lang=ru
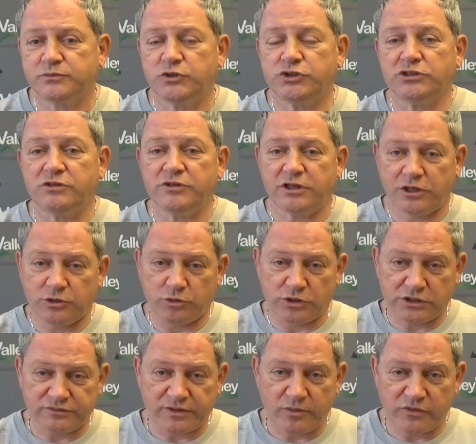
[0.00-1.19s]
человек,
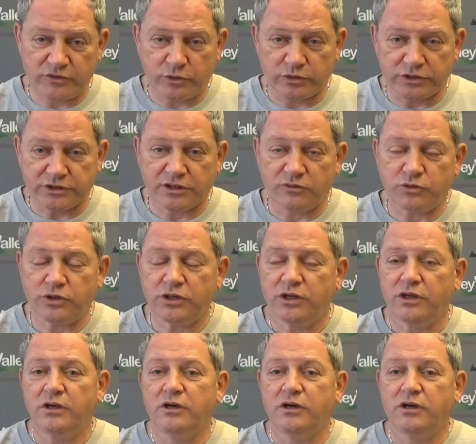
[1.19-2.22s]
который с вами ведет разговор –